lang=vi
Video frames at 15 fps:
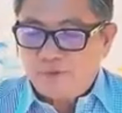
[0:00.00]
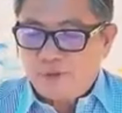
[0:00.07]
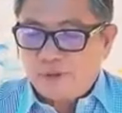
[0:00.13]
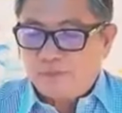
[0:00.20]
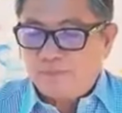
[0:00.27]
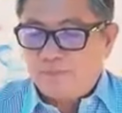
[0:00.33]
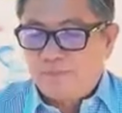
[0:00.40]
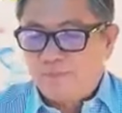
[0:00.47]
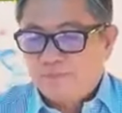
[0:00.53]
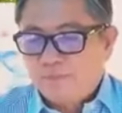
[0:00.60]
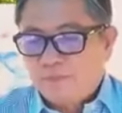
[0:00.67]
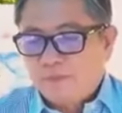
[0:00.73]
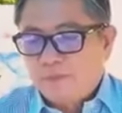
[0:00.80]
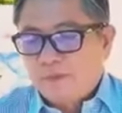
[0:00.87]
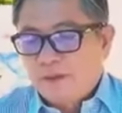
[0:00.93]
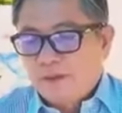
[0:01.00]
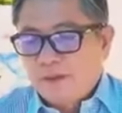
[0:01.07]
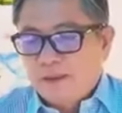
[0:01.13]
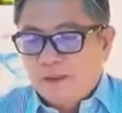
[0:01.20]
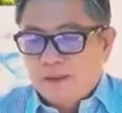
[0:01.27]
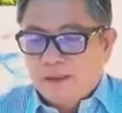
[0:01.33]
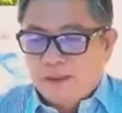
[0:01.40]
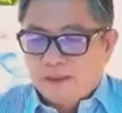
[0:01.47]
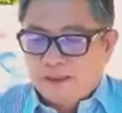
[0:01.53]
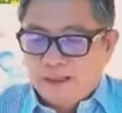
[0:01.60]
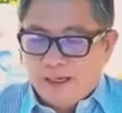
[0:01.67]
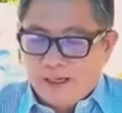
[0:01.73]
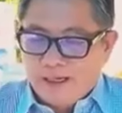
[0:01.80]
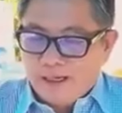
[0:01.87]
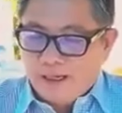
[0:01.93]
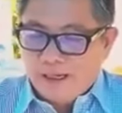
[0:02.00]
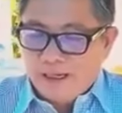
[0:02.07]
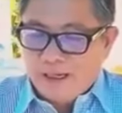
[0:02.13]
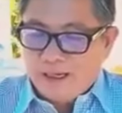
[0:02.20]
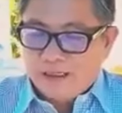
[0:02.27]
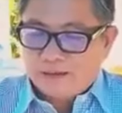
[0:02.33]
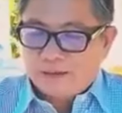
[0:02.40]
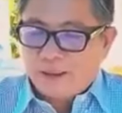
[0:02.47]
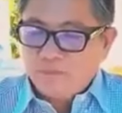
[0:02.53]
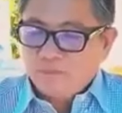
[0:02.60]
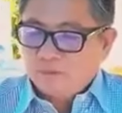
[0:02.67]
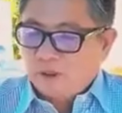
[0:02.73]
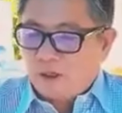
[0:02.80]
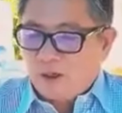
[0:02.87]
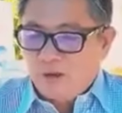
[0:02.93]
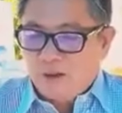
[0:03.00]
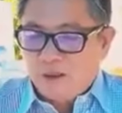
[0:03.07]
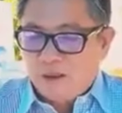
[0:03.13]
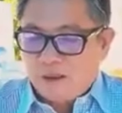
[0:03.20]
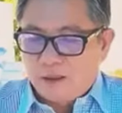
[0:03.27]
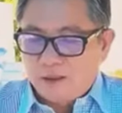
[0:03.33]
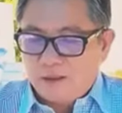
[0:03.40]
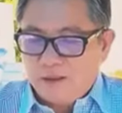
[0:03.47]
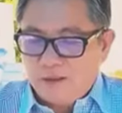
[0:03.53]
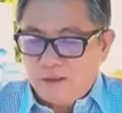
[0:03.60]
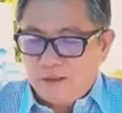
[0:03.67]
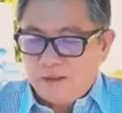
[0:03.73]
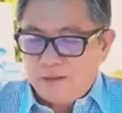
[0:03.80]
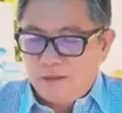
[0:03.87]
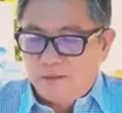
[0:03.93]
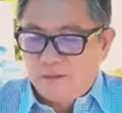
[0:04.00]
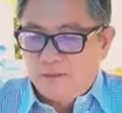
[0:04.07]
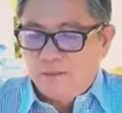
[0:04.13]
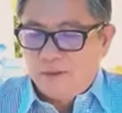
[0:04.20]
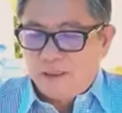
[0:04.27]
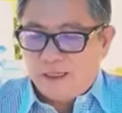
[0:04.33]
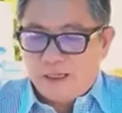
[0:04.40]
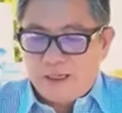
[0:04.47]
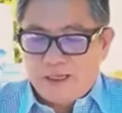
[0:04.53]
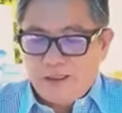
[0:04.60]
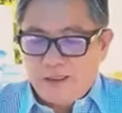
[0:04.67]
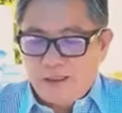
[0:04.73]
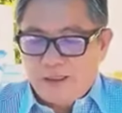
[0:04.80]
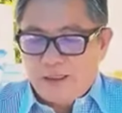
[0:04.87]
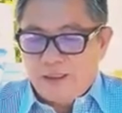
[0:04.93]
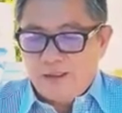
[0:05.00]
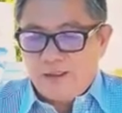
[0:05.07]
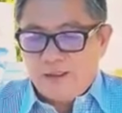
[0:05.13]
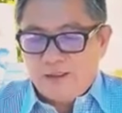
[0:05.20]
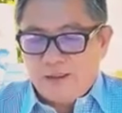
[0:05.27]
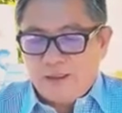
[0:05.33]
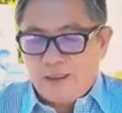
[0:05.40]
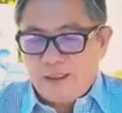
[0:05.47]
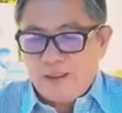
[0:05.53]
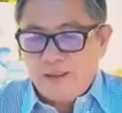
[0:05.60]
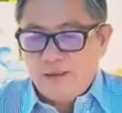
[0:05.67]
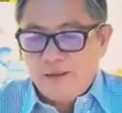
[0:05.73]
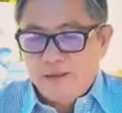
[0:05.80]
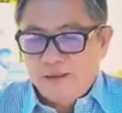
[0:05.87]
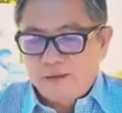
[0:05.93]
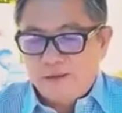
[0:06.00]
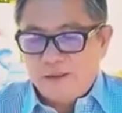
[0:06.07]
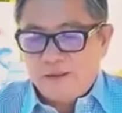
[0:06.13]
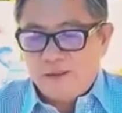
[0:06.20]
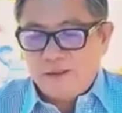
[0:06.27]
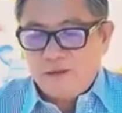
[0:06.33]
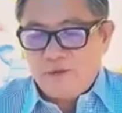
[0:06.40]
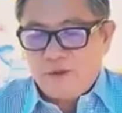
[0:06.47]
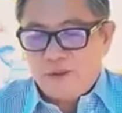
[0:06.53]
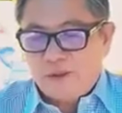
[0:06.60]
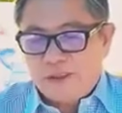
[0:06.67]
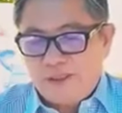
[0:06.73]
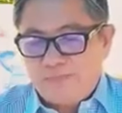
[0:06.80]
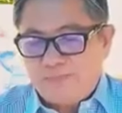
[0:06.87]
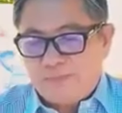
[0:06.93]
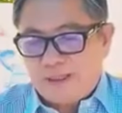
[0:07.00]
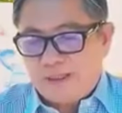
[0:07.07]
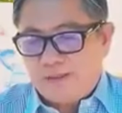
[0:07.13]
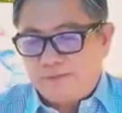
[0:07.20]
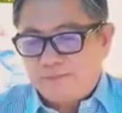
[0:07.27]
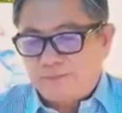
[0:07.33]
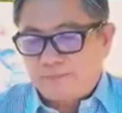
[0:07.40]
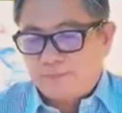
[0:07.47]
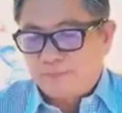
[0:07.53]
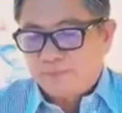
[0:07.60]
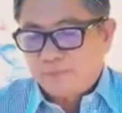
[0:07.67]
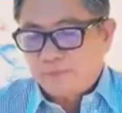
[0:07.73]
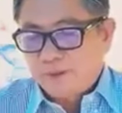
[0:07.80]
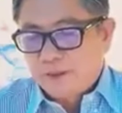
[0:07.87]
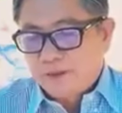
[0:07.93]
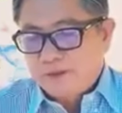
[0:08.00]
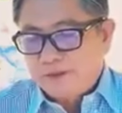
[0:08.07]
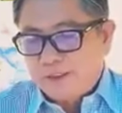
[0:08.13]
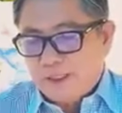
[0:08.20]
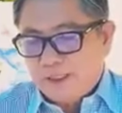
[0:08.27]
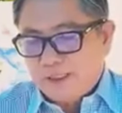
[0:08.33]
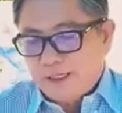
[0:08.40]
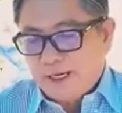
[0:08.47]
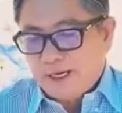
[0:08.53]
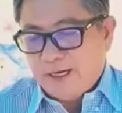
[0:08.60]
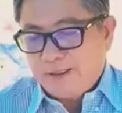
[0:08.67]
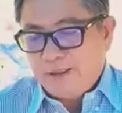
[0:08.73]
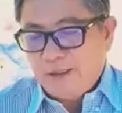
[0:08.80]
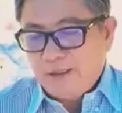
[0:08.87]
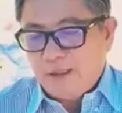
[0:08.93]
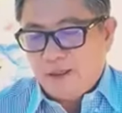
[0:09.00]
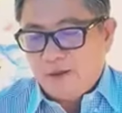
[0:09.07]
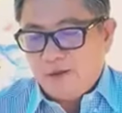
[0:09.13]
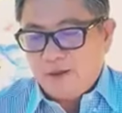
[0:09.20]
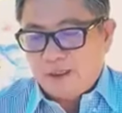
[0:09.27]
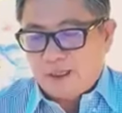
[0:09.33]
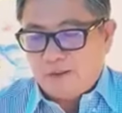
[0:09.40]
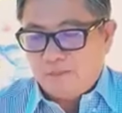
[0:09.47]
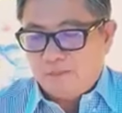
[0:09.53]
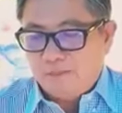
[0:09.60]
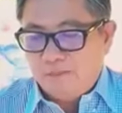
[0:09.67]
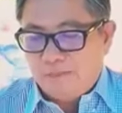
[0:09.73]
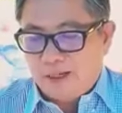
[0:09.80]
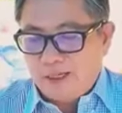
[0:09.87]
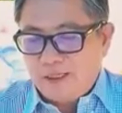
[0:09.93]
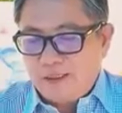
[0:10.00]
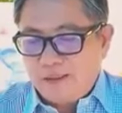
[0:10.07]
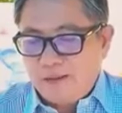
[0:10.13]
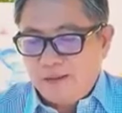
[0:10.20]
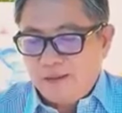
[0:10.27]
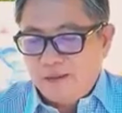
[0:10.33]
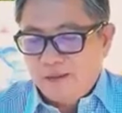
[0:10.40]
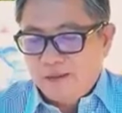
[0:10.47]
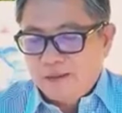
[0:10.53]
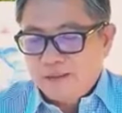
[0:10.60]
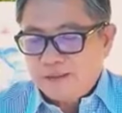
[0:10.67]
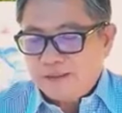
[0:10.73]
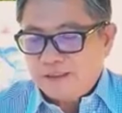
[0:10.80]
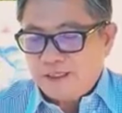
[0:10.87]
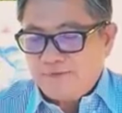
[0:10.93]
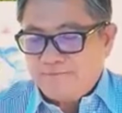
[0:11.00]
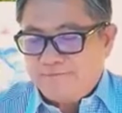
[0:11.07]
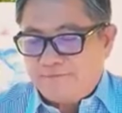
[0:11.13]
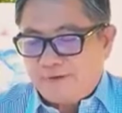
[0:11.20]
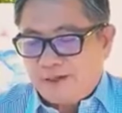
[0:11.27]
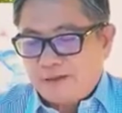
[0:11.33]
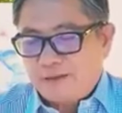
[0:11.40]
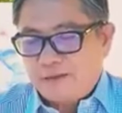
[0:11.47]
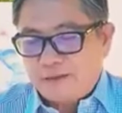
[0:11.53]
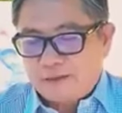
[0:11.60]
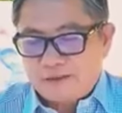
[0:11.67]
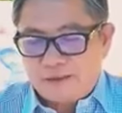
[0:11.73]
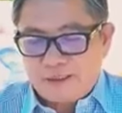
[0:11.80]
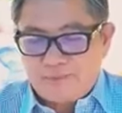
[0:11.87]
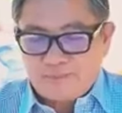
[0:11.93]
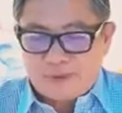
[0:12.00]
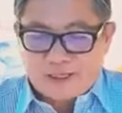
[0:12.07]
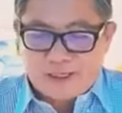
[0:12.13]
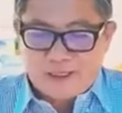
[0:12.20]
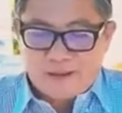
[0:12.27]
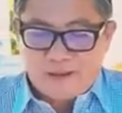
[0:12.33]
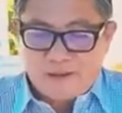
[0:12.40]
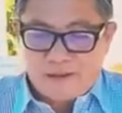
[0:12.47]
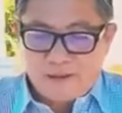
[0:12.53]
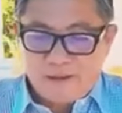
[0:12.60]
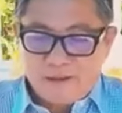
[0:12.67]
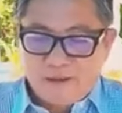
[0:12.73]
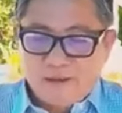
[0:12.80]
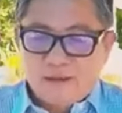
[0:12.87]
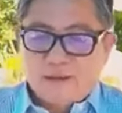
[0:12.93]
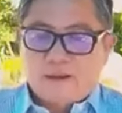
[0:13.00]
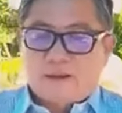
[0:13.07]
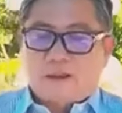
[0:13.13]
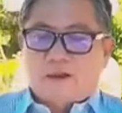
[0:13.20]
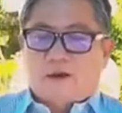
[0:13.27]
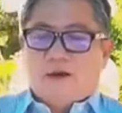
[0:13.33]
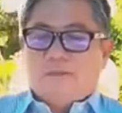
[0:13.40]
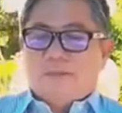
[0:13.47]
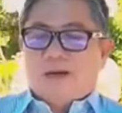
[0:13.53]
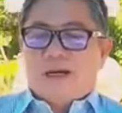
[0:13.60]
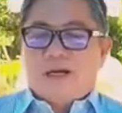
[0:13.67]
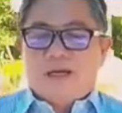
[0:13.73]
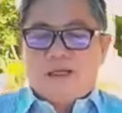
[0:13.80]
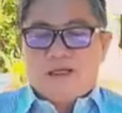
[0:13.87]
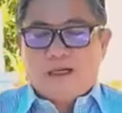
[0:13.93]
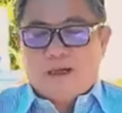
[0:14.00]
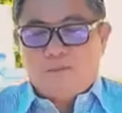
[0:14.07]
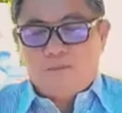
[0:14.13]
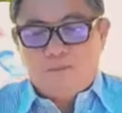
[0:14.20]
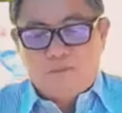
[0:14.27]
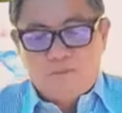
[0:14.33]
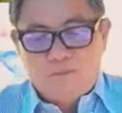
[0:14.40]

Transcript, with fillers: truyền Ngài là tông tổ họ thiên Ai ơi giữ lấy thiện duyên kiếp này Chờ Ngài đến hội rồng mây Xem Phật xem Thầy Có mà hay không